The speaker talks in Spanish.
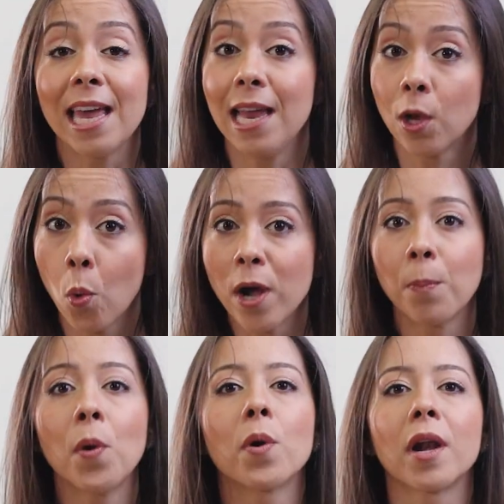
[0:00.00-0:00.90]
que el
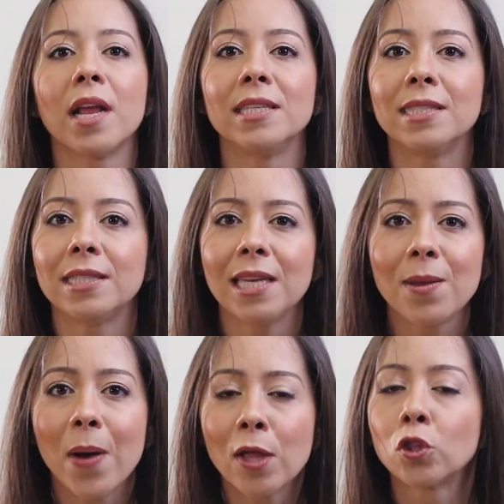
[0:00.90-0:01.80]
cuerpo
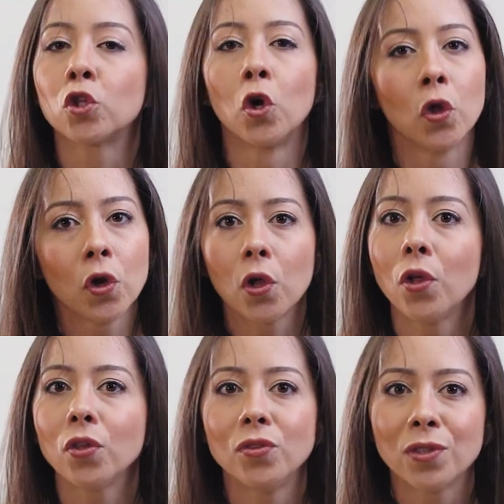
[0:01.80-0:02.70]
reciba todos
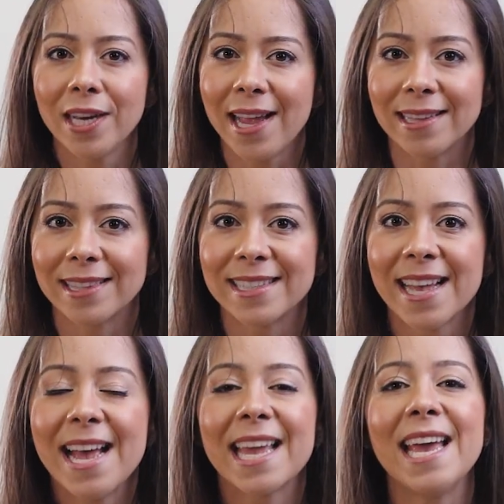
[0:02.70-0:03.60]
los nutrientes
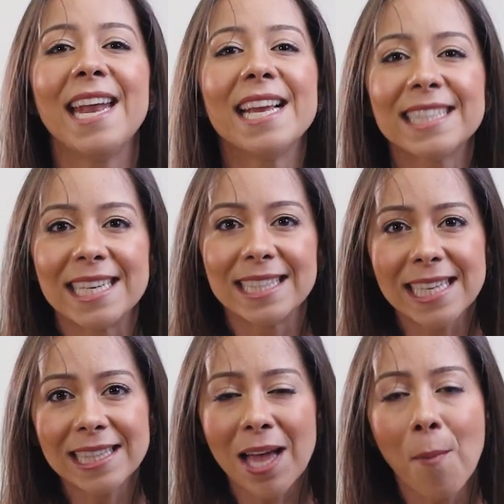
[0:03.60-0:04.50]
que
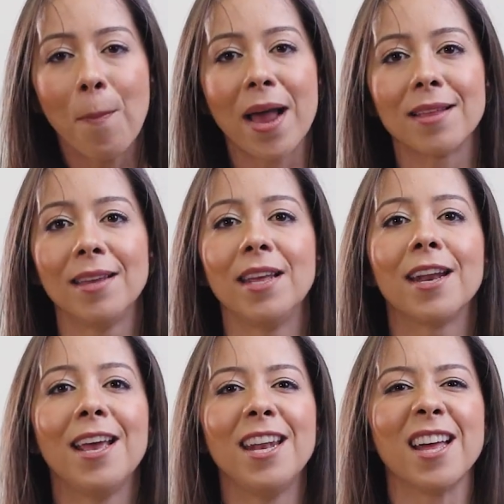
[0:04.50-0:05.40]
necesita para
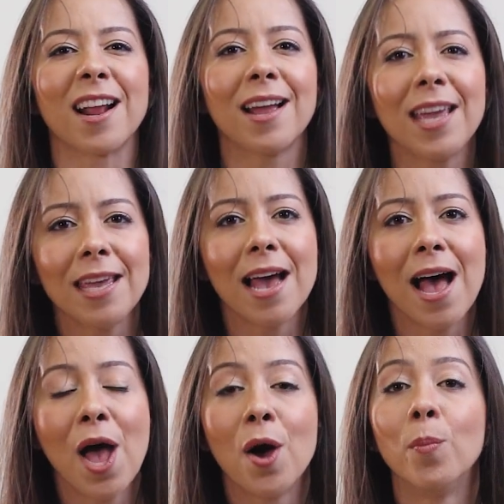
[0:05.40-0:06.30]
tener
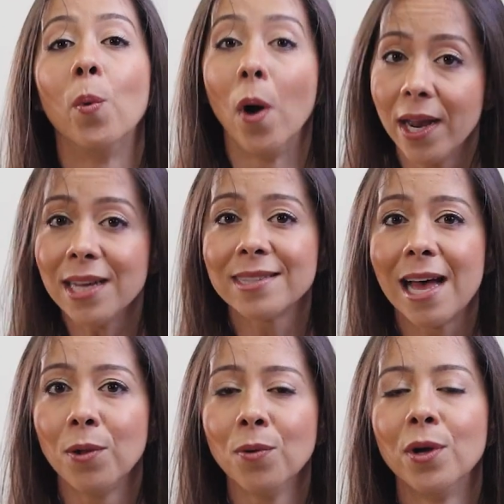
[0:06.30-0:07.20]
energía, buena
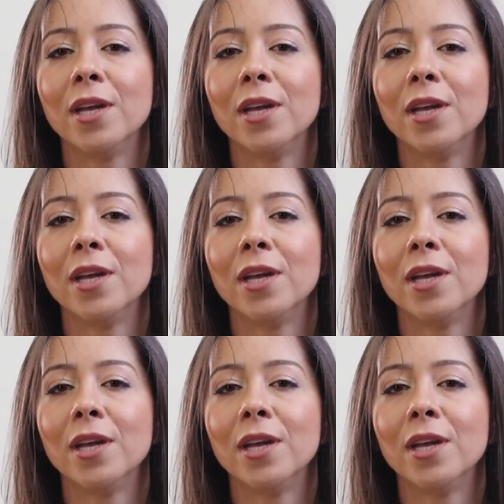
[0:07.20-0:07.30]
salud